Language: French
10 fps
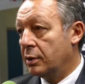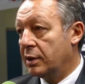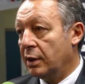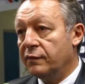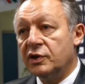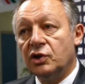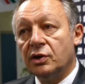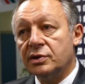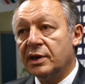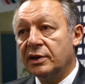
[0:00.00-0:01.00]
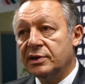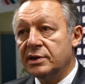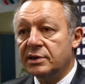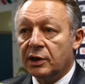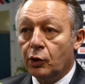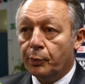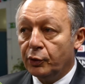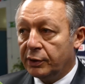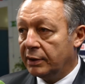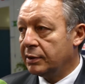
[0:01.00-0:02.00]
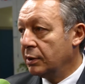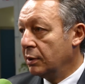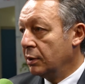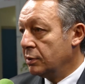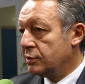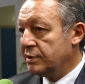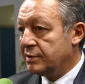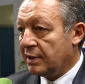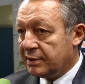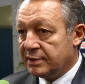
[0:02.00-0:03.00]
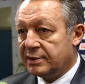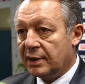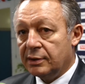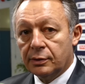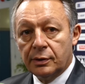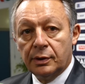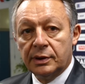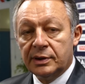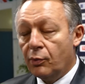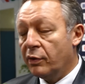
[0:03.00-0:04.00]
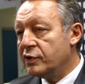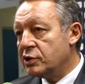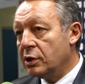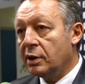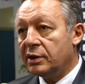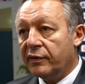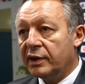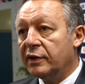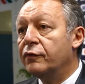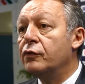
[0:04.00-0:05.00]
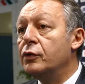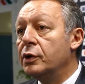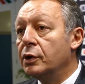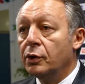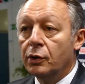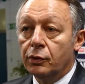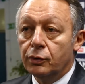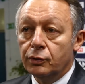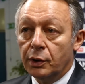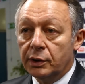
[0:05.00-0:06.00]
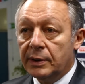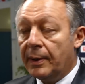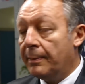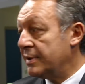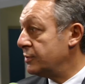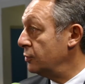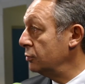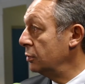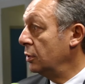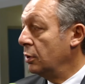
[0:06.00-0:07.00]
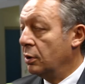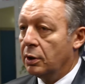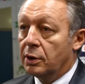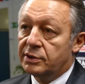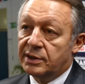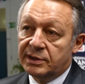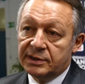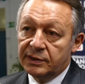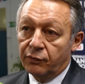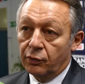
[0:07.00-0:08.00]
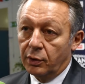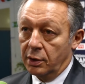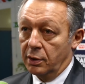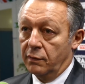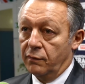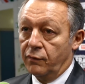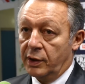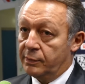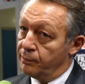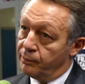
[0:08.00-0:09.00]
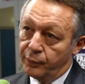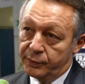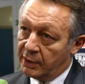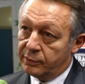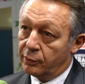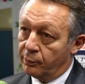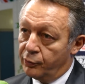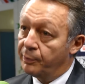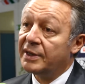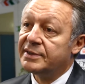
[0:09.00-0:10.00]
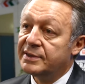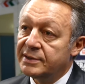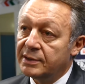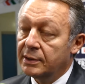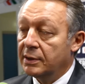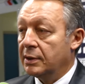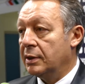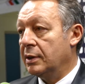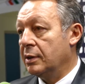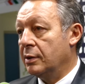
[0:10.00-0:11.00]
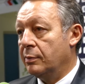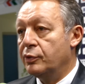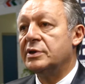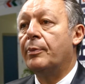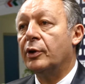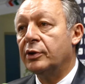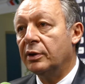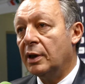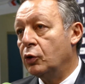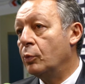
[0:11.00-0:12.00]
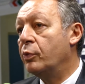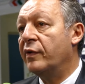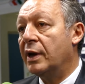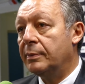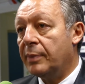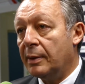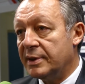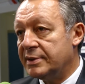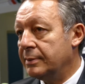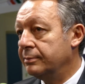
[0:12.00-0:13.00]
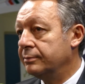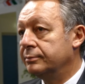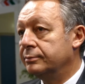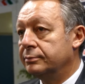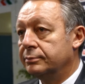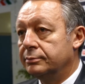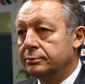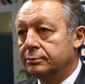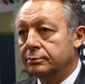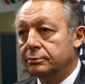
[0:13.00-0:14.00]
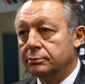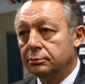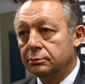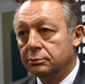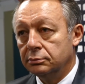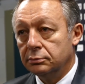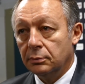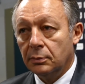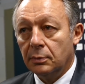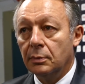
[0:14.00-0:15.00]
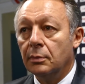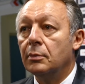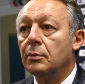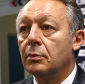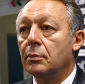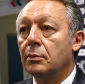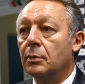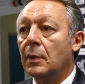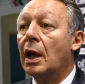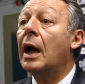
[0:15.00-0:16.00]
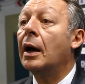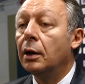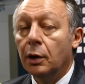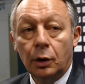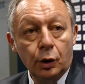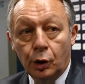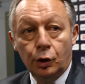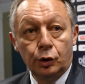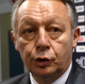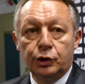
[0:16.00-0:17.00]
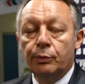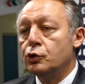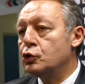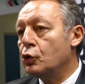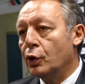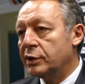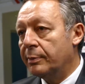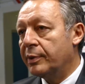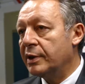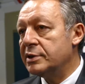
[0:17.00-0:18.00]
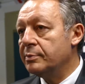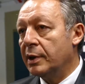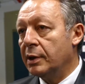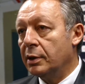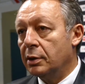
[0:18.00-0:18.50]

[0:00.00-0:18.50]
qu'il y a une vigilance qui existe et que peut-être si certains stades étaient moins vigilants à travers des fouilles ou euh, des palpations. Euh, celles-ci vont, euh, vont être peut-être plus précises et plus importantes qu'elles ne pouvaient l'être par le passé. Pour ici à Angers, pardon, ma question c'était pour ces championnats de France de ah, natation. des mesures ont été prises, mais